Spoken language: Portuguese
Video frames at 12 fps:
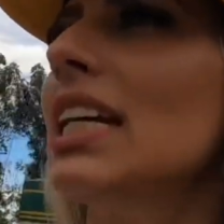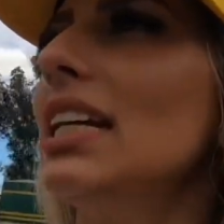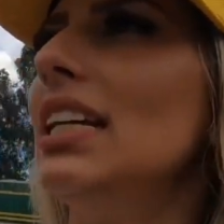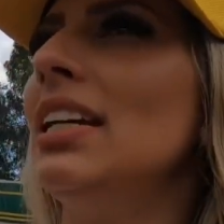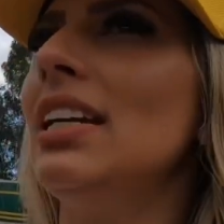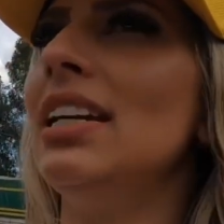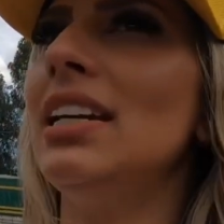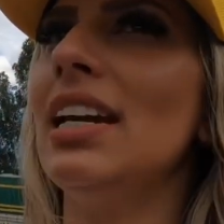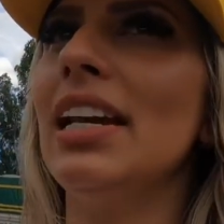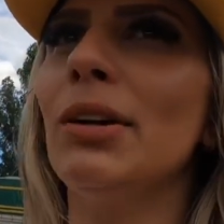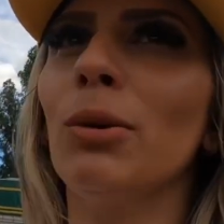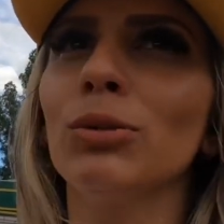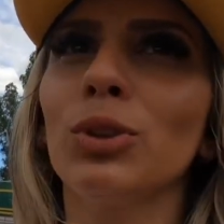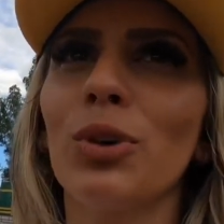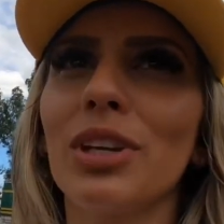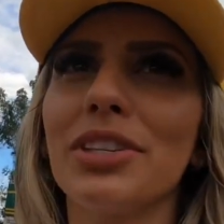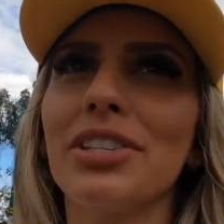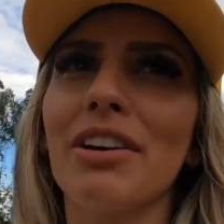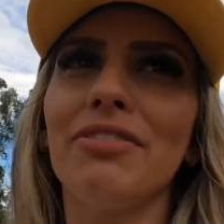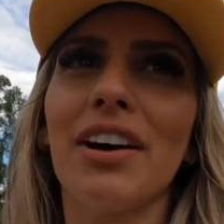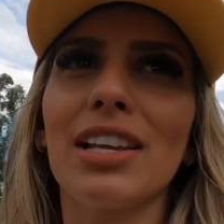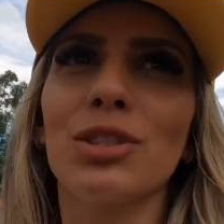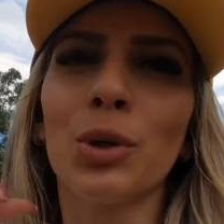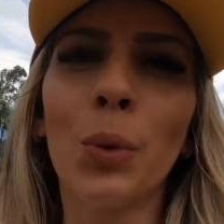e ele contou que já
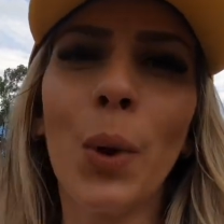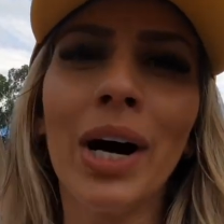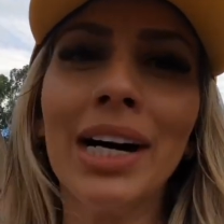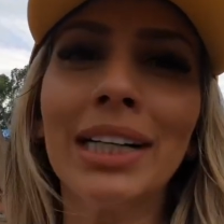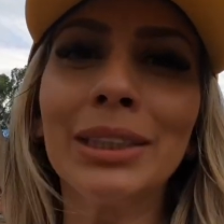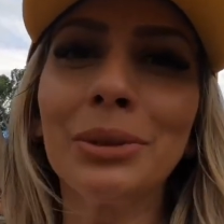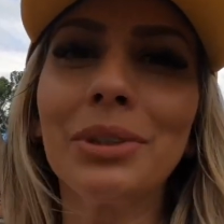faz um ano